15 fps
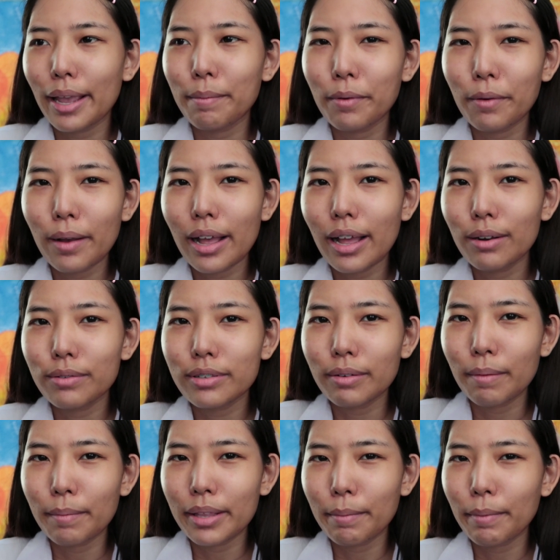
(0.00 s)
เพราะว่ารู้สึก
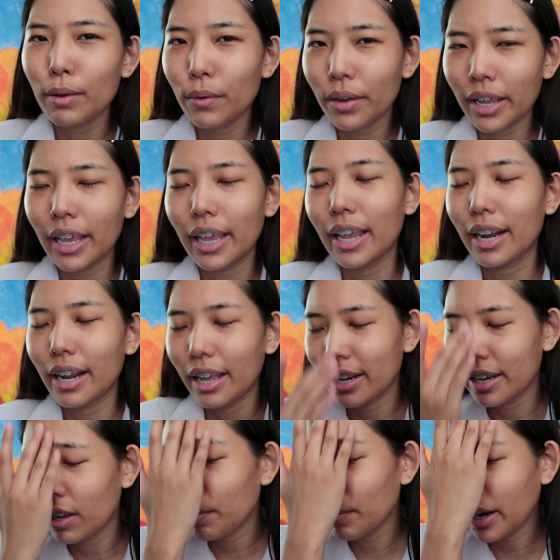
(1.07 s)
ว่ามันยังไม่โอเคนะคะ
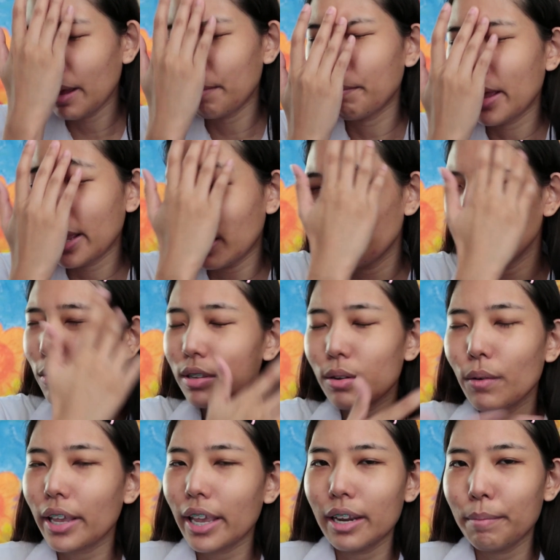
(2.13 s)
นี่ก็มาทำใหม่ก็ไม่รู้จะ
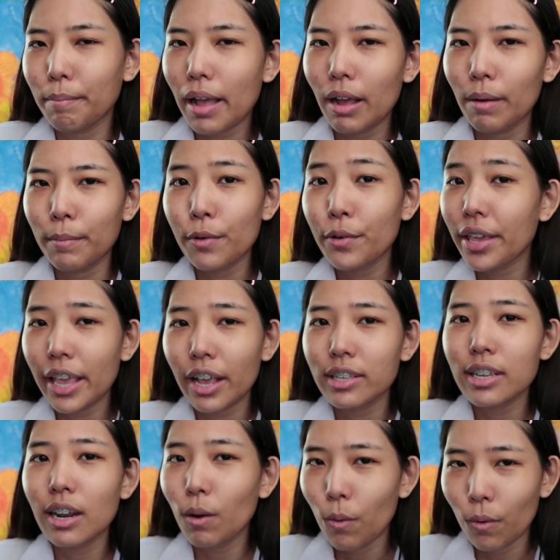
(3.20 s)
โอเคหรือเปล่าไม่โอเคก็
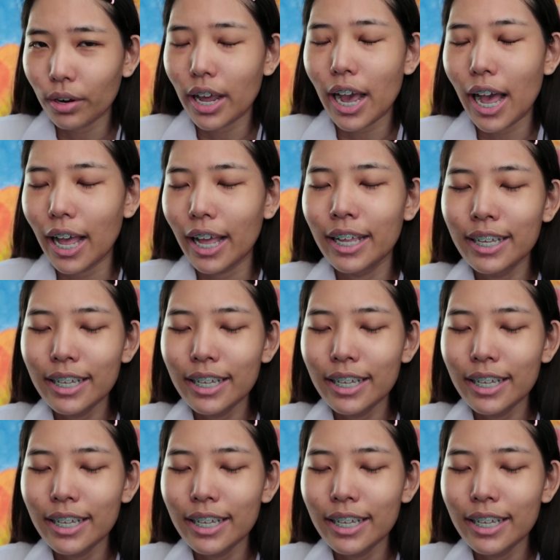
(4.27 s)
จะลงนะคะ